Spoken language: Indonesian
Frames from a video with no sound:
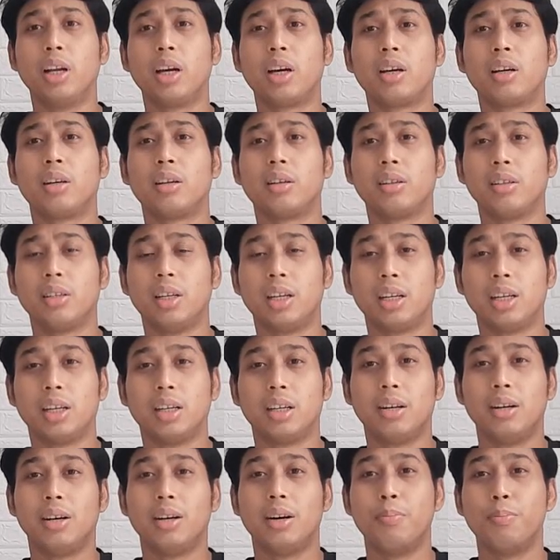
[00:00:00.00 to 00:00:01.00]
enak
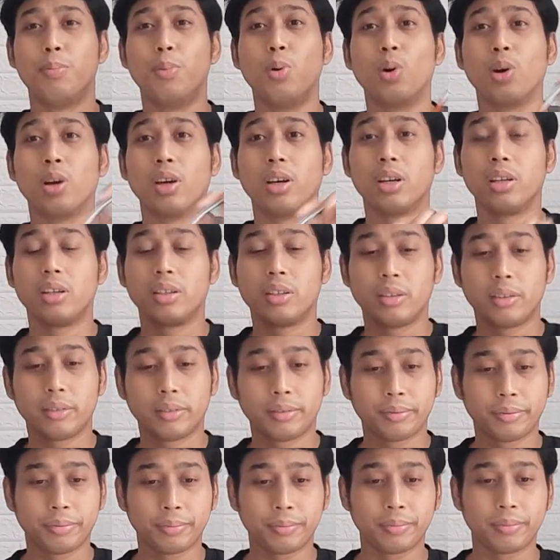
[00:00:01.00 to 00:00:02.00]
yang empuk ya
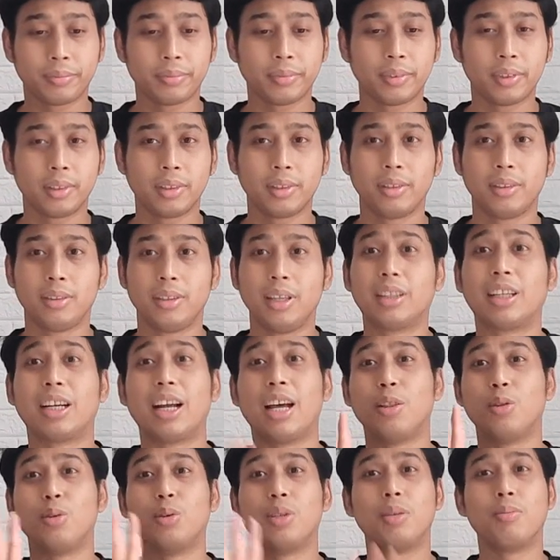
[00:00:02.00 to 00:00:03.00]
ya
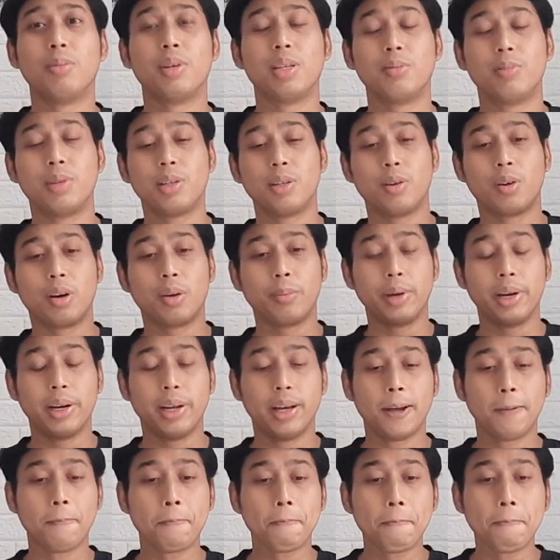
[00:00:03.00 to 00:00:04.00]
tergantung sih masing-masing orang beda
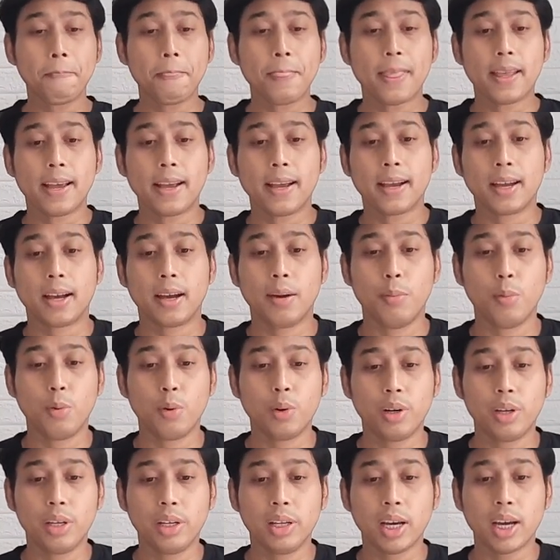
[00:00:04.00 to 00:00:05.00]

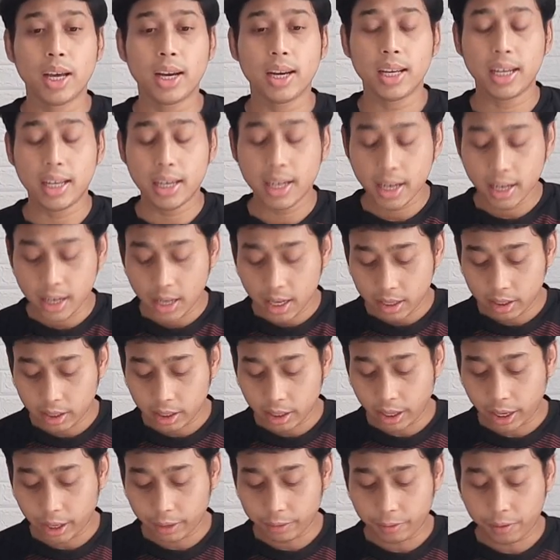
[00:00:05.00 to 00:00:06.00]
kemudian ini adalah
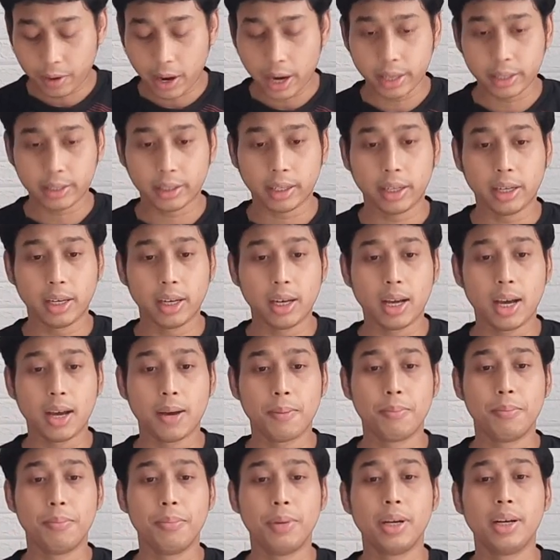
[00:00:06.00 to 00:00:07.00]
string advice saya
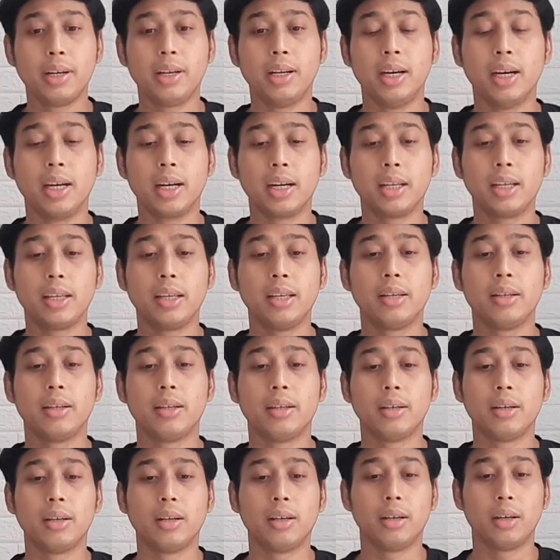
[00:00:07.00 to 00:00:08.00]
ambil dari
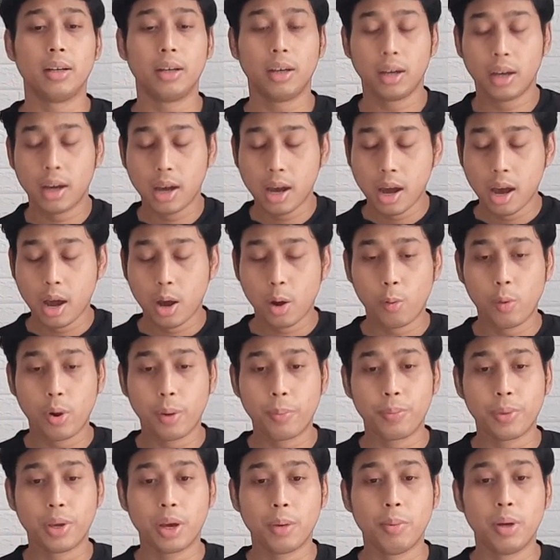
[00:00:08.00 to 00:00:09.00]
uh,
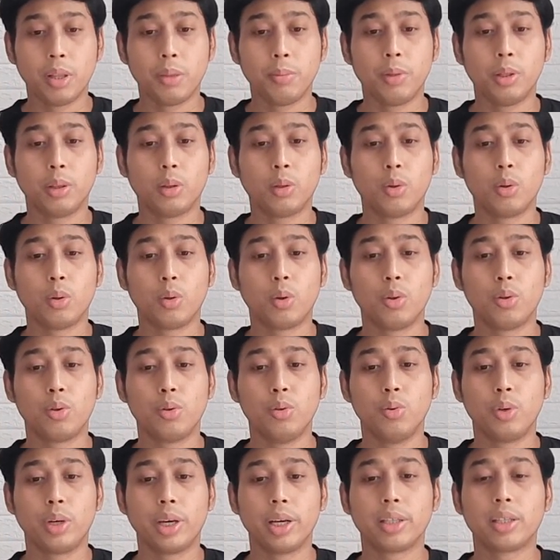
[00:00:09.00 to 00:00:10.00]
webnya badminton coach
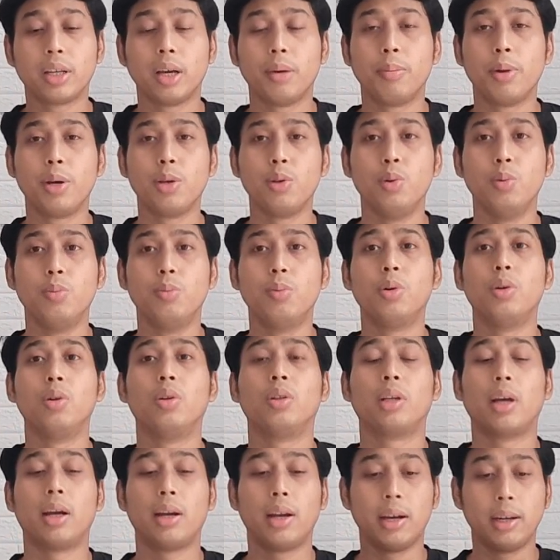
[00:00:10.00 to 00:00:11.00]
UK sama
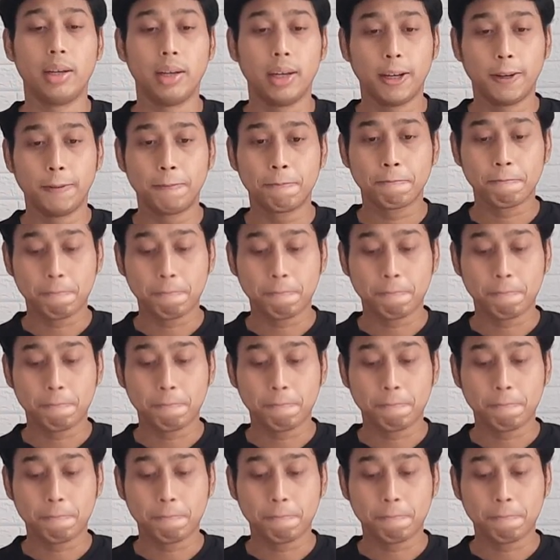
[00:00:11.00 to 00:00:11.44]
yumo.canada